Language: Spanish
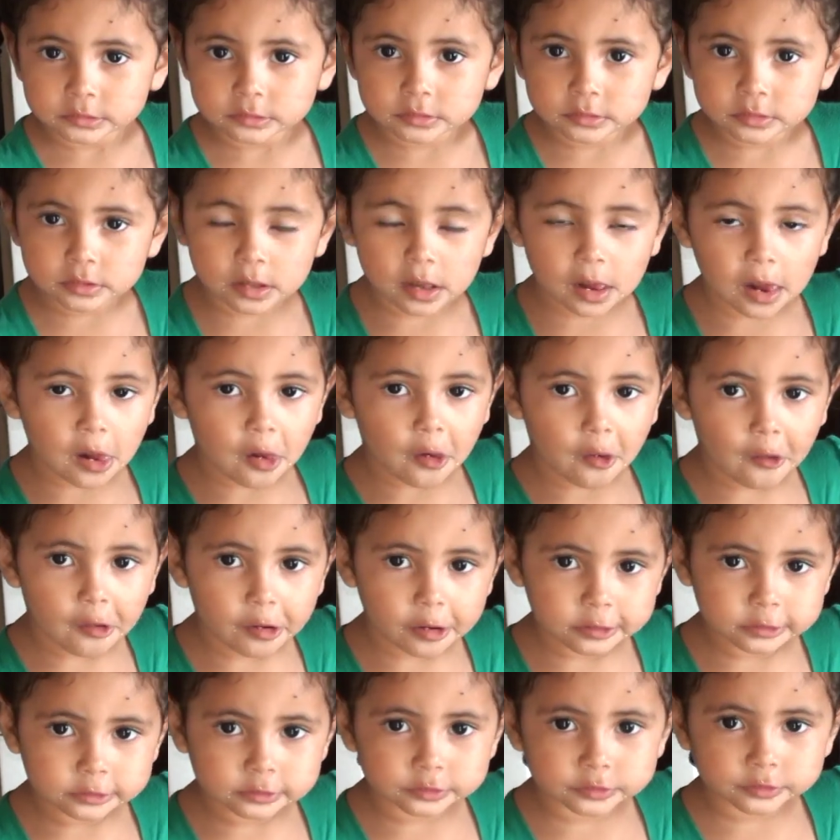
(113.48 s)
así no se
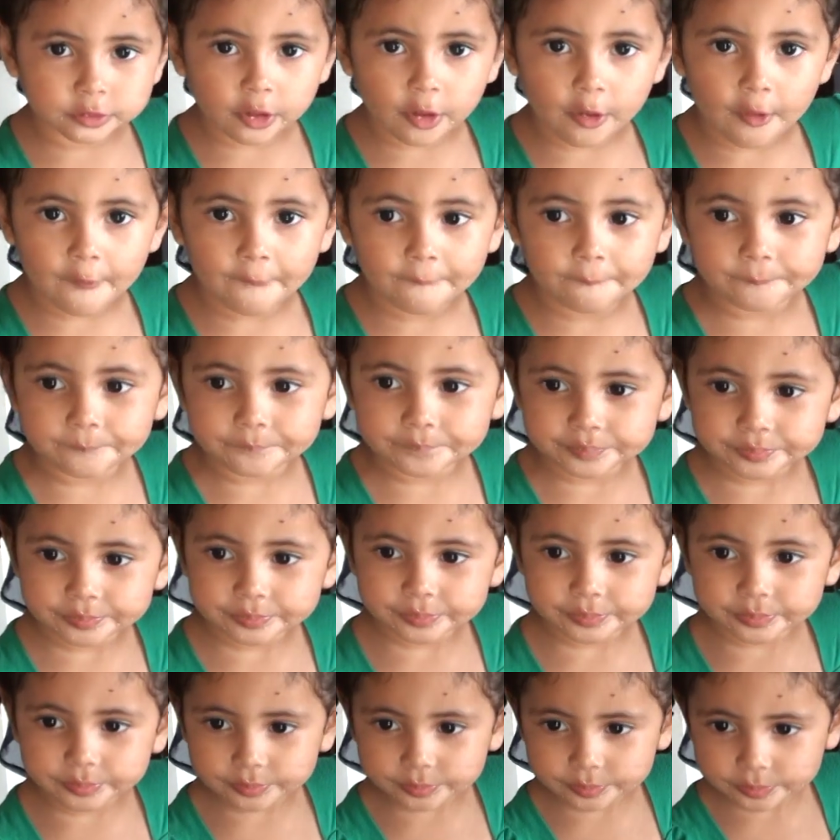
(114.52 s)
puede. Eh,
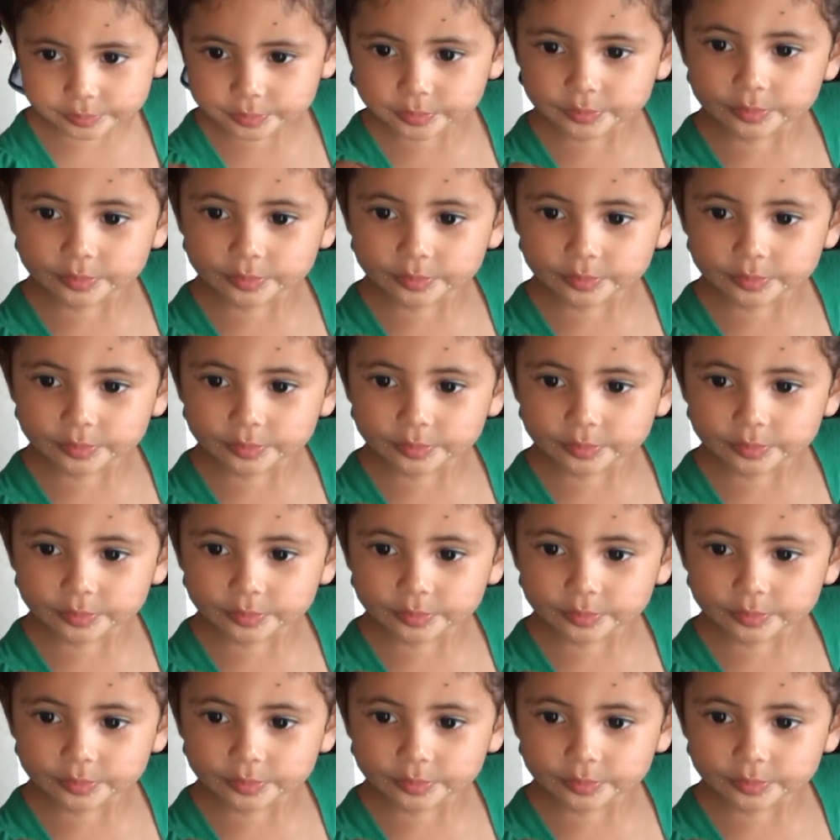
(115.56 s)
otro